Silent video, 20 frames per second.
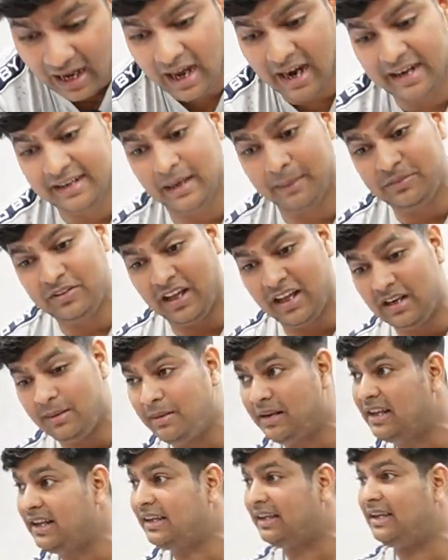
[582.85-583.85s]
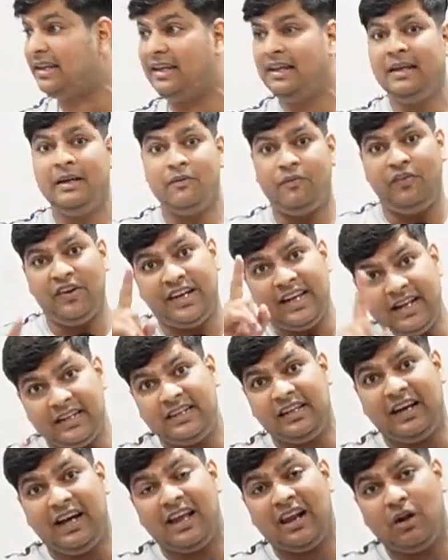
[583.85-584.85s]
आइटम सारी मिलेंगी फिटिंग
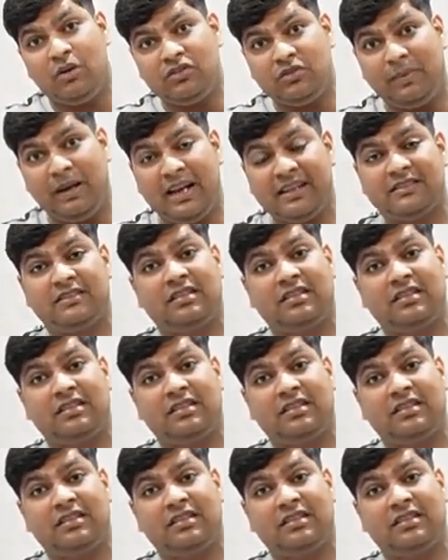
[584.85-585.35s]
दिखा रहा हूँ इस बार